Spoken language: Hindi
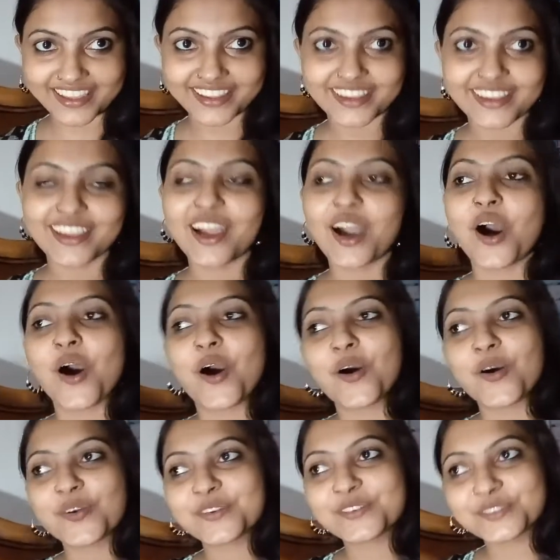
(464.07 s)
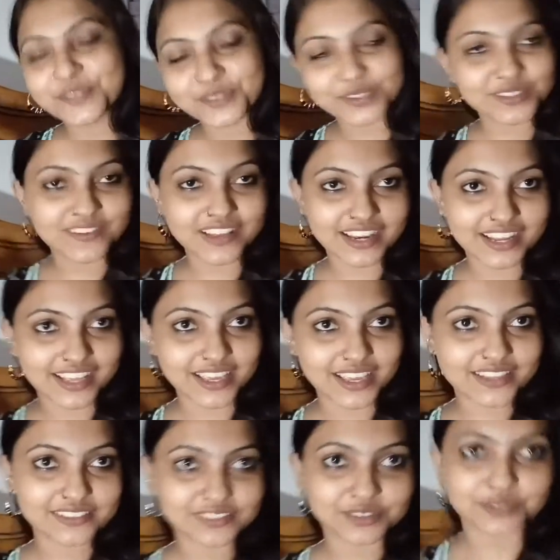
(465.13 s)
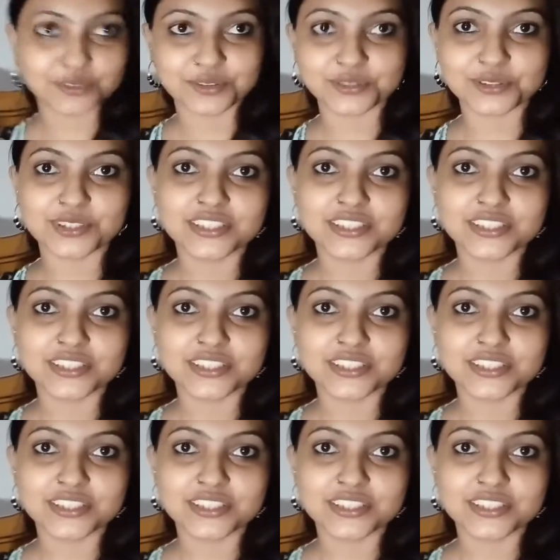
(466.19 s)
है ऑन होने वाला है तो